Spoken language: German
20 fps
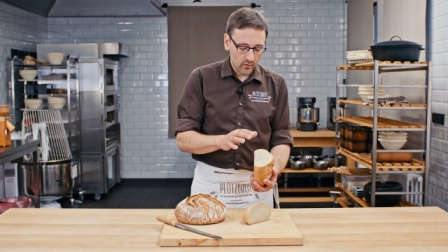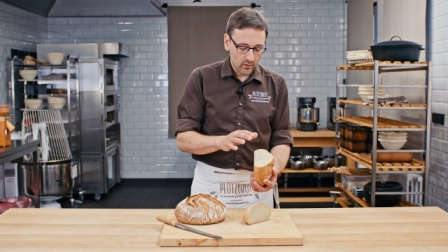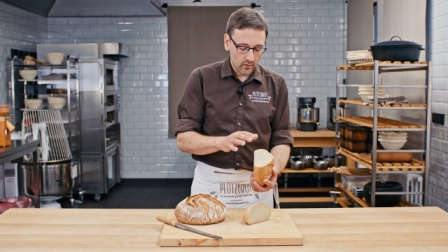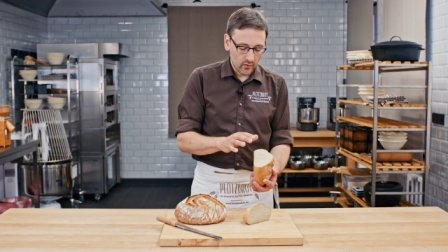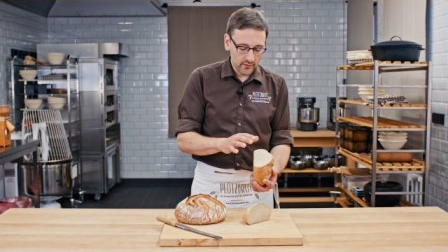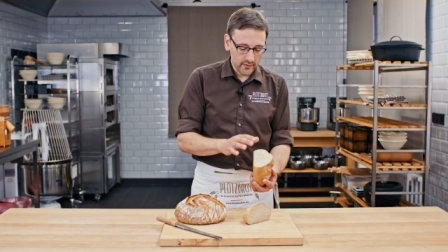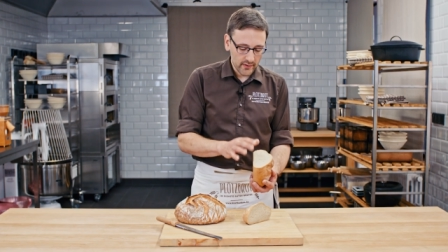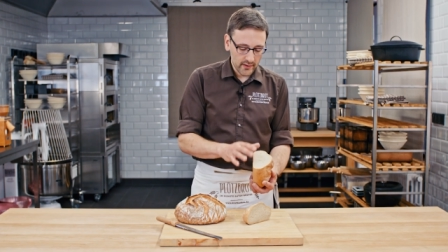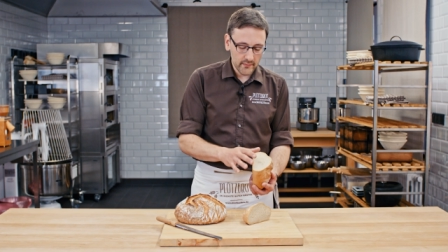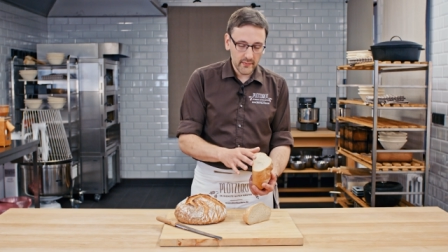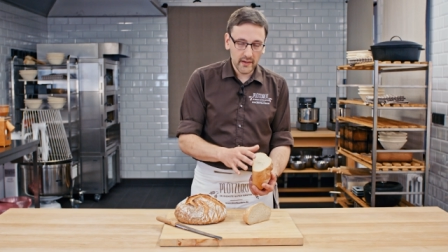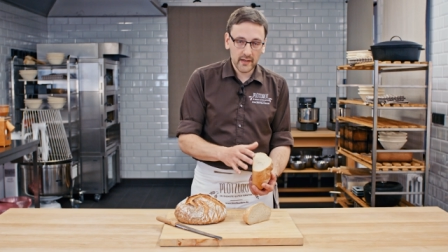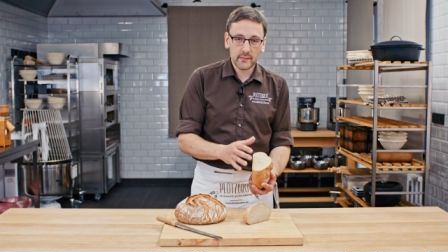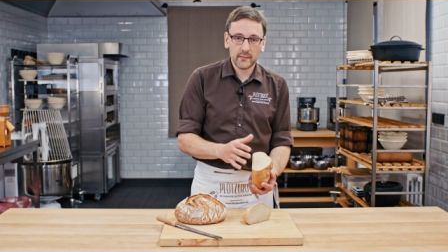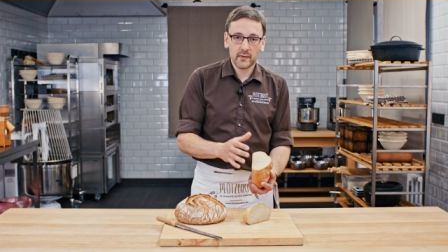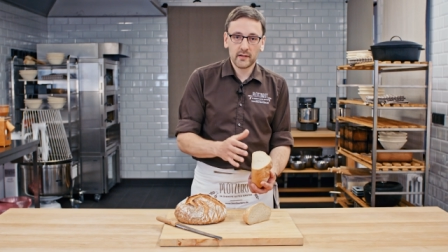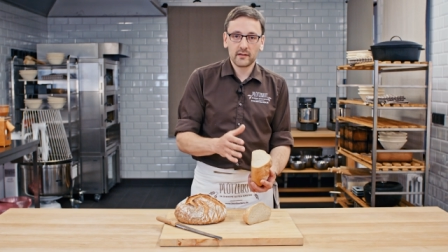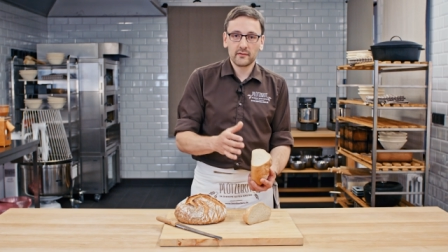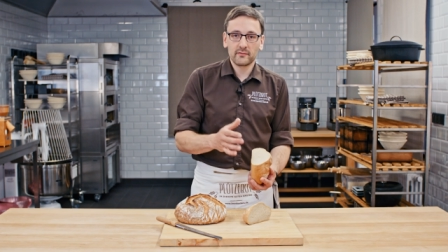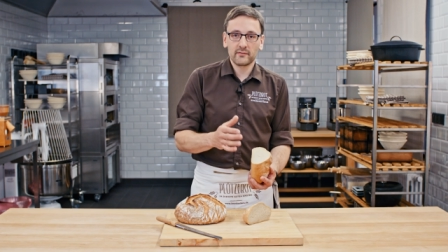Und dann
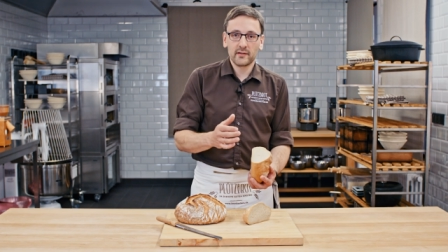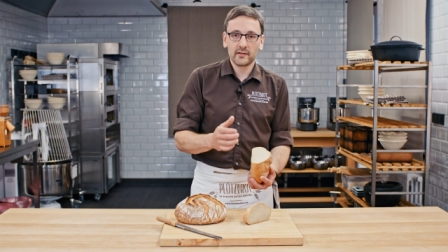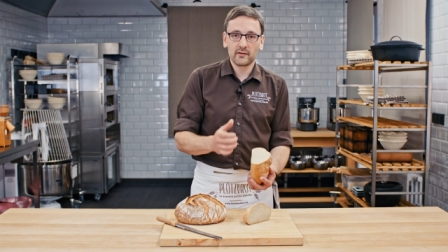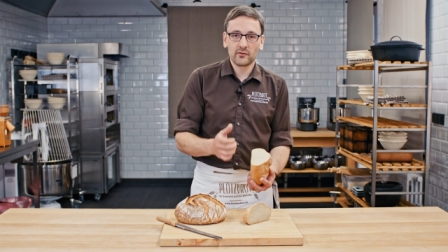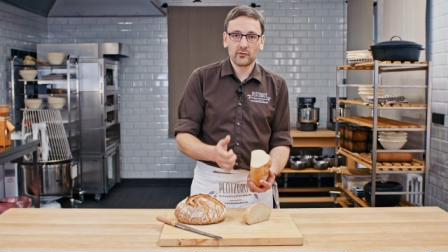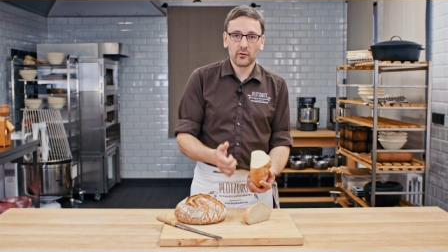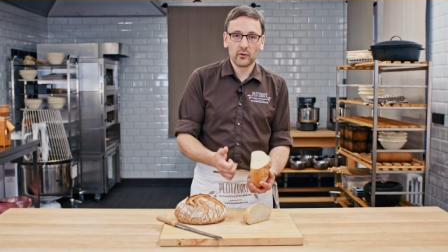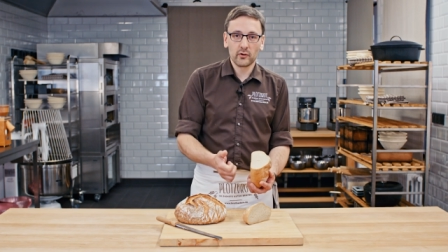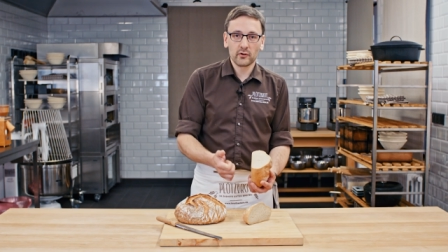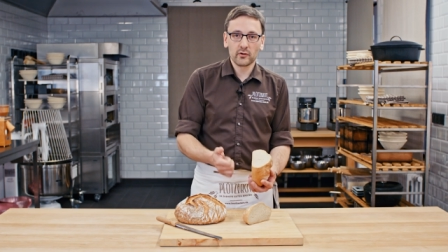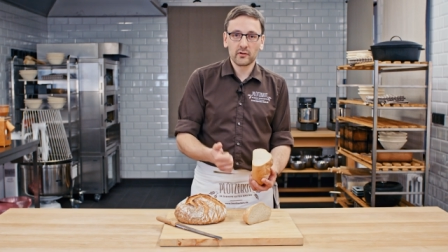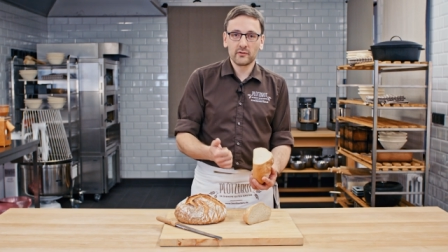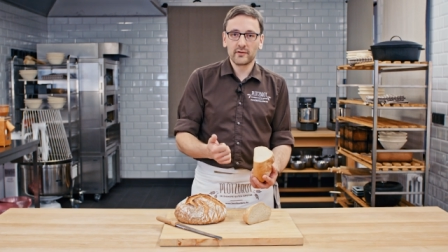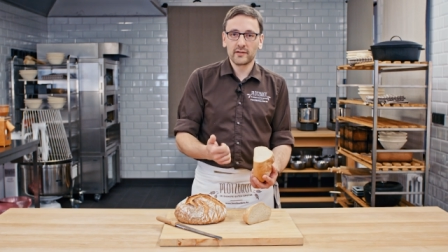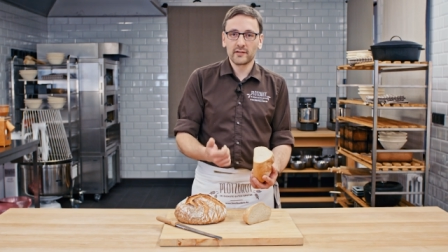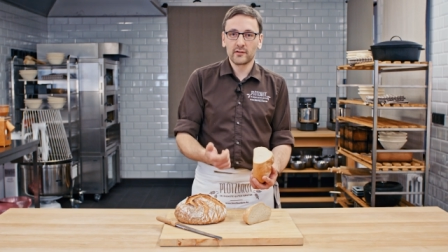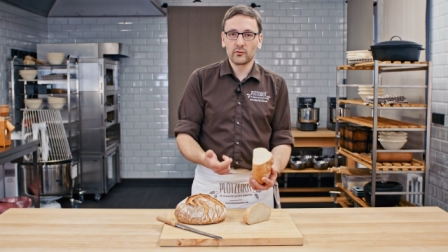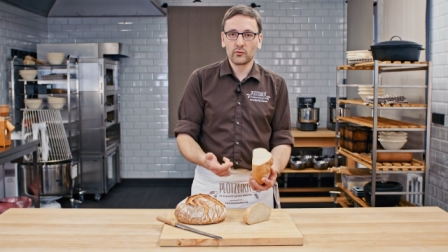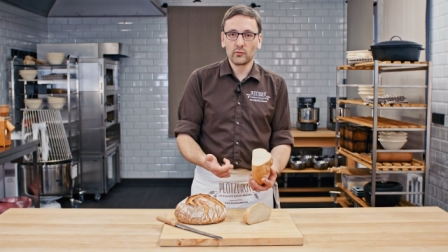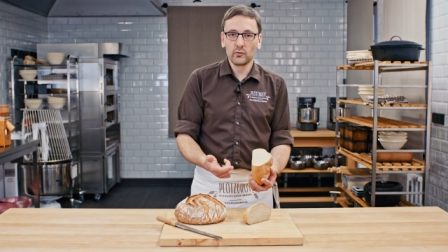merkt man, welche Säure,
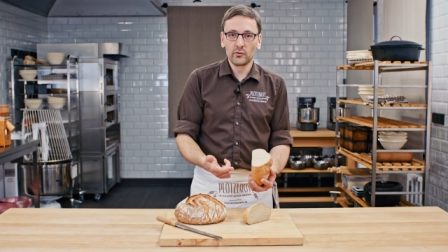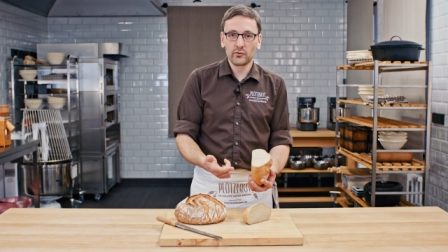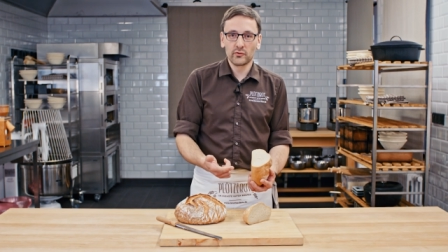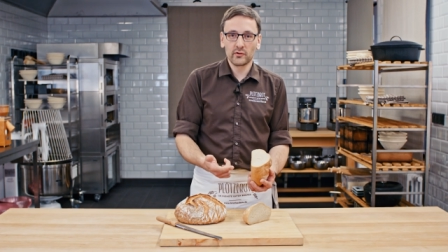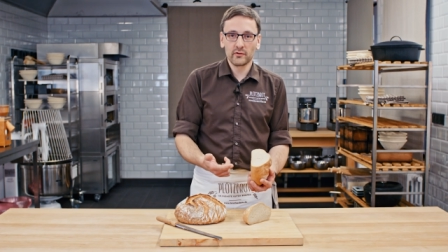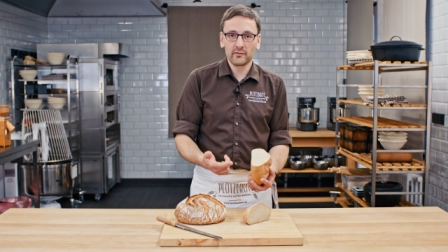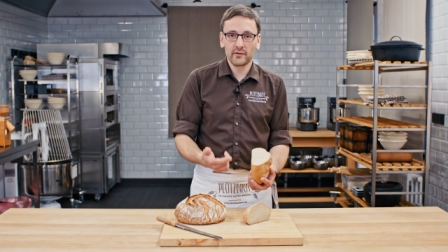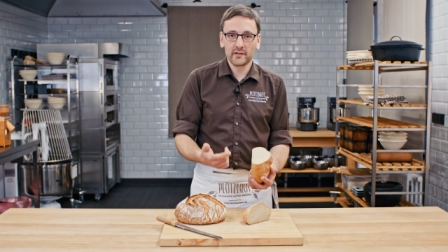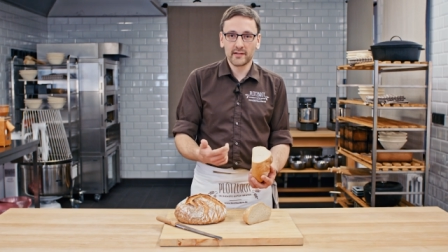welche Süße,